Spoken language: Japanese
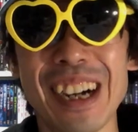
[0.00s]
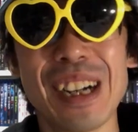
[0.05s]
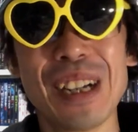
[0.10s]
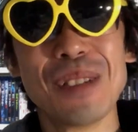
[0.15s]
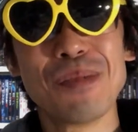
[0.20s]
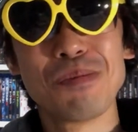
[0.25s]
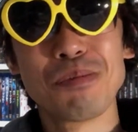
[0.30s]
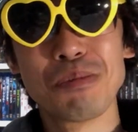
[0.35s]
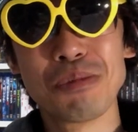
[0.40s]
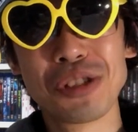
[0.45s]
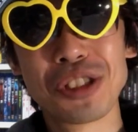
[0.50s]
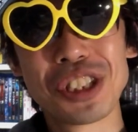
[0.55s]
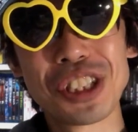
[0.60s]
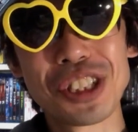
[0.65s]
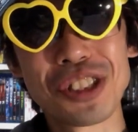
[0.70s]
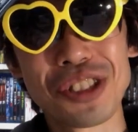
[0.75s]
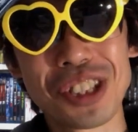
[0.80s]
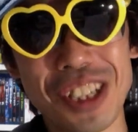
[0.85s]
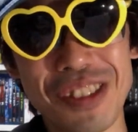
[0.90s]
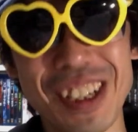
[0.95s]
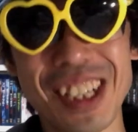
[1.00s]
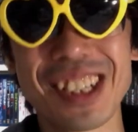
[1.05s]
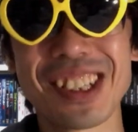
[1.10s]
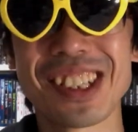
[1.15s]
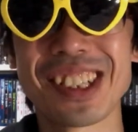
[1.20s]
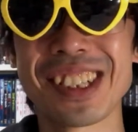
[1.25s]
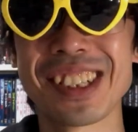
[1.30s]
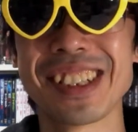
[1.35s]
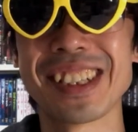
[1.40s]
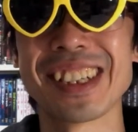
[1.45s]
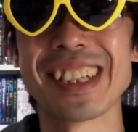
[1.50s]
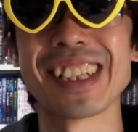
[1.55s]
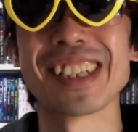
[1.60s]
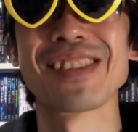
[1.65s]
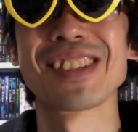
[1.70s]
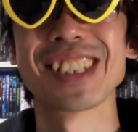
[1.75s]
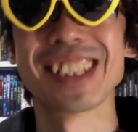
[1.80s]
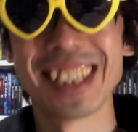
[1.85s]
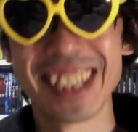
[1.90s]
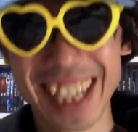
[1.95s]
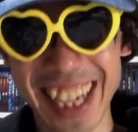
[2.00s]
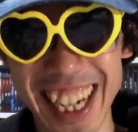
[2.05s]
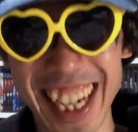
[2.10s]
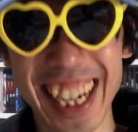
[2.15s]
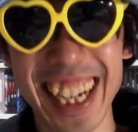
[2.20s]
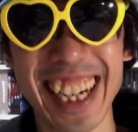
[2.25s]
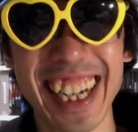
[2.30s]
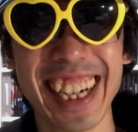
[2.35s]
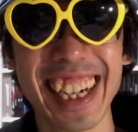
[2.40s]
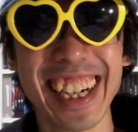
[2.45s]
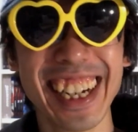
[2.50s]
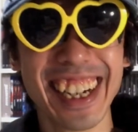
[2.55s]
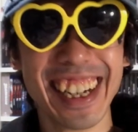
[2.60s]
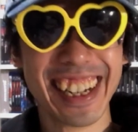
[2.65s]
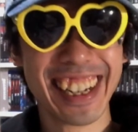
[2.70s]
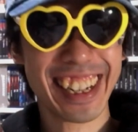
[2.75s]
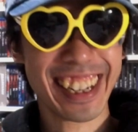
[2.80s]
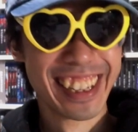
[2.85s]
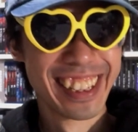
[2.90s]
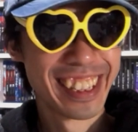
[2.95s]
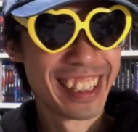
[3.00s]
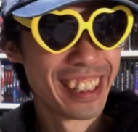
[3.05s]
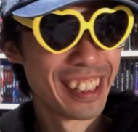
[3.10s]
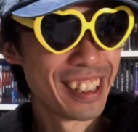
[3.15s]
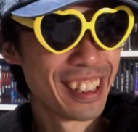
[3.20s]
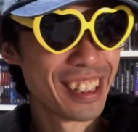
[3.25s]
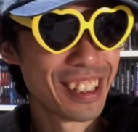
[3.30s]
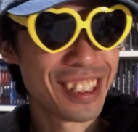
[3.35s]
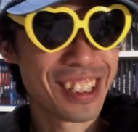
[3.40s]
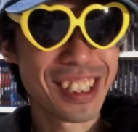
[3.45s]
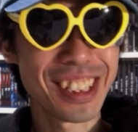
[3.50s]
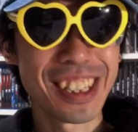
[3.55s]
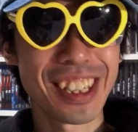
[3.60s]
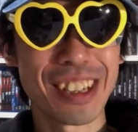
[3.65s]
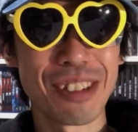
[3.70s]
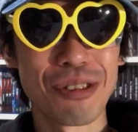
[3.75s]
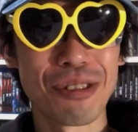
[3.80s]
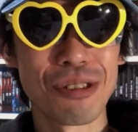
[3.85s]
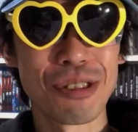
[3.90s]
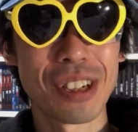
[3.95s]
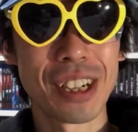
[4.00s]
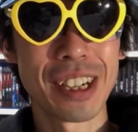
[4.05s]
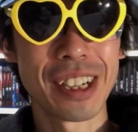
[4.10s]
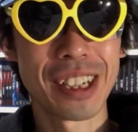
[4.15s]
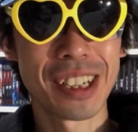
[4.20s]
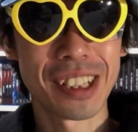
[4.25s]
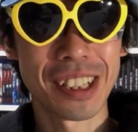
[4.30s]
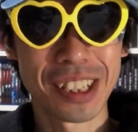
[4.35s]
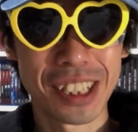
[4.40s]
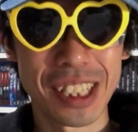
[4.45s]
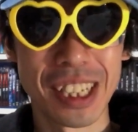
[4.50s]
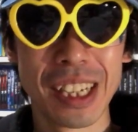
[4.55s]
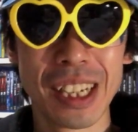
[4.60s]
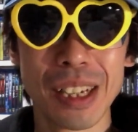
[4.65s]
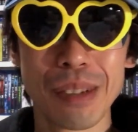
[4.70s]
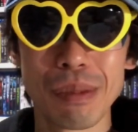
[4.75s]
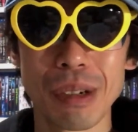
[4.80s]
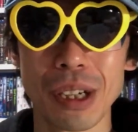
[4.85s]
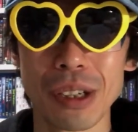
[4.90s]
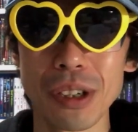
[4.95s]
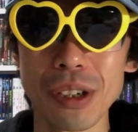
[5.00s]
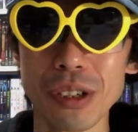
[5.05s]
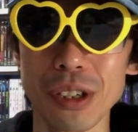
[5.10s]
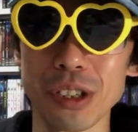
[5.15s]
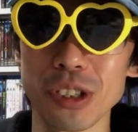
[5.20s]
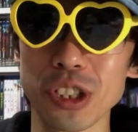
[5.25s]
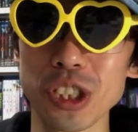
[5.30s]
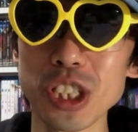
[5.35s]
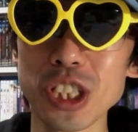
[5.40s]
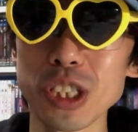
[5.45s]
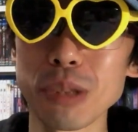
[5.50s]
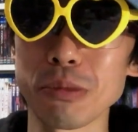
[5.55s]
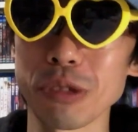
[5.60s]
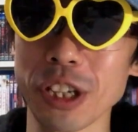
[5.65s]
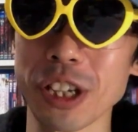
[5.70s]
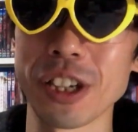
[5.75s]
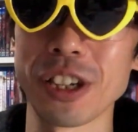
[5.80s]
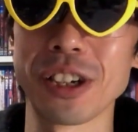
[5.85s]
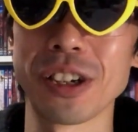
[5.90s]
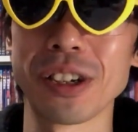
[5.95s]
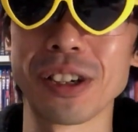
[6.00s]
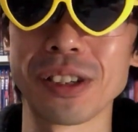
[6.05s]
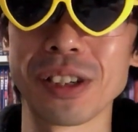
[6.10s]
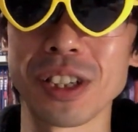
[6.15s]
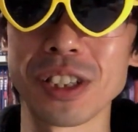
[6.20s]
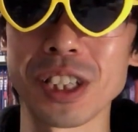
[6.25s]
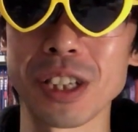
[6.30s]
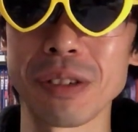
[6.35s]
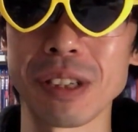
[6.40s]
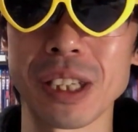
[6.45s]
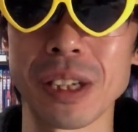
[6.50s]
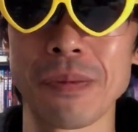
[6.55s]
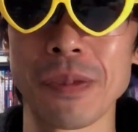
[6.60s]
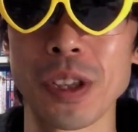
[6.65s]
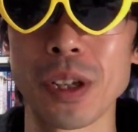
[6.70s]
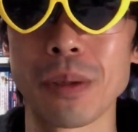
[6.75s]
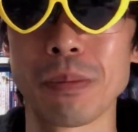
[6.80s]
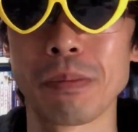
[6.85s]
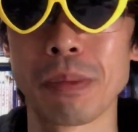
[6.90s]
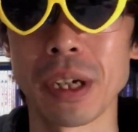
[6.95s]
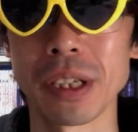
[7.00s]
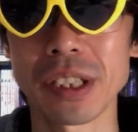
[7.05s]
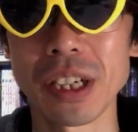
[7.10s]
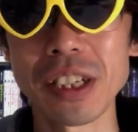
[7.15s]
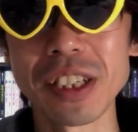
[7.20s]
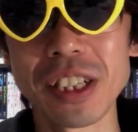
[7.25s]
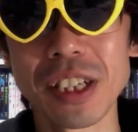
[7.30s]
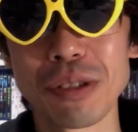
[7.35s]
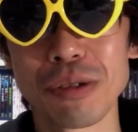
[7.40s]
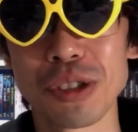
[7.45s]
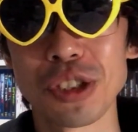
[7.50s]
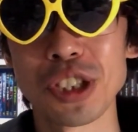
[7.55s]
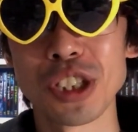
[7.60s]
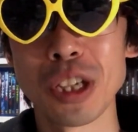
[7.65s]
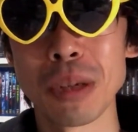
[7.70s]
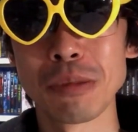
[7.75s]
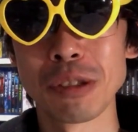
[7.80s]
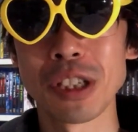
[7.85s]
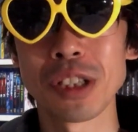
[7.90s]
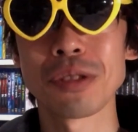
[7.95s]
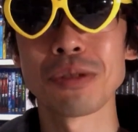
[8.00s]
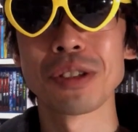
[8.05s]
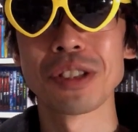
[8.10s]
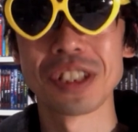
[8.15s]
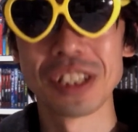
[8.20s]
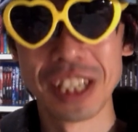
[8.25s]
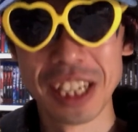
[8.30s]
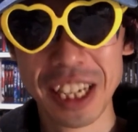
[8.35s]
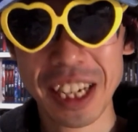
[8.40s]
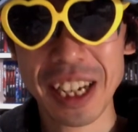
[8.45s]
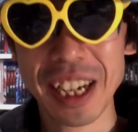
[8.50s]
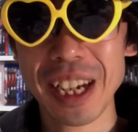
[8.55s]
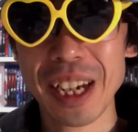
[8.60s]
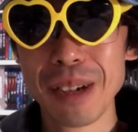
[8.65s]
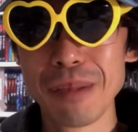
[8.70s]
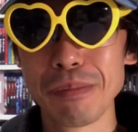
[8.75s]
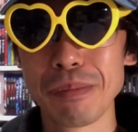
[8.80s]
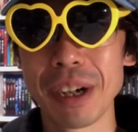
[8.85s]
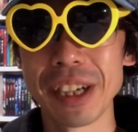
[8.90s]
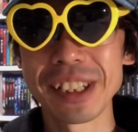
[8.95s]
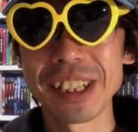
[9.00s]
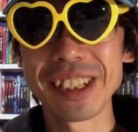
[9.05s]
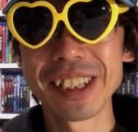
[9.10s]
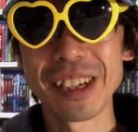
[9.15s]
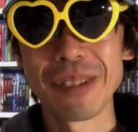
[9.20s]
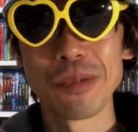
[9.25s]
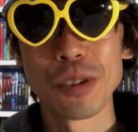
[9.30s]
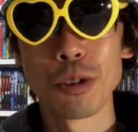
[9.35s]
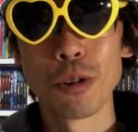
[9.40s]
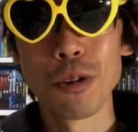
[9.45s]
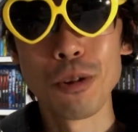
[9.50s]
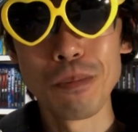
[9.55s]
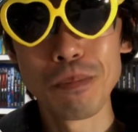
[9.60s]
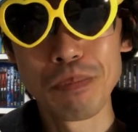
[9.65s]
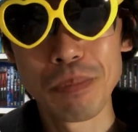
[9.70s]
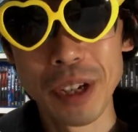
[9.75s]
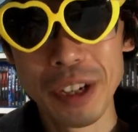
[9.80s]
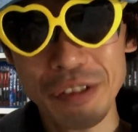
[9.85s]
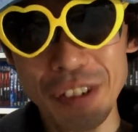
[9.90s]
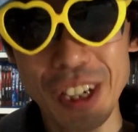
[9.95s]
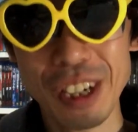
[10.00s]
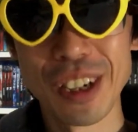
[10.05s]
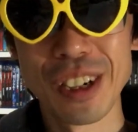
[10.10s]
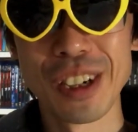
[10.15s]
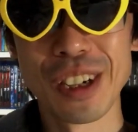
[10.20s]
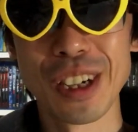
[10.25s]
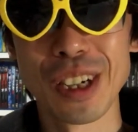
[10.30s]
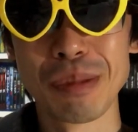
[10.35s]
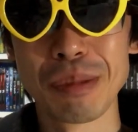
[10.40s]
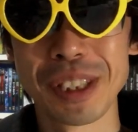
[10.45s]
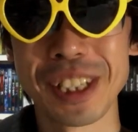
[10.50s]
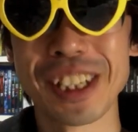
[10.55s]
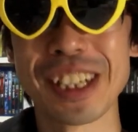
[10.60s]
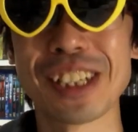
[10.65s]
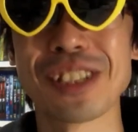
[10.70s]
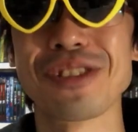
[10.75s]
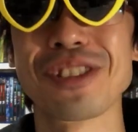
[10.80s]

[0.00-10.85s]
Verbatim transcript: あ麦人さんは信頼できますねで、えー、好きなホラー映画ですが、まあ、なんか自身もね、えー、携わったバタリアの CM だそうですね。バタリアン、本編はあ見てない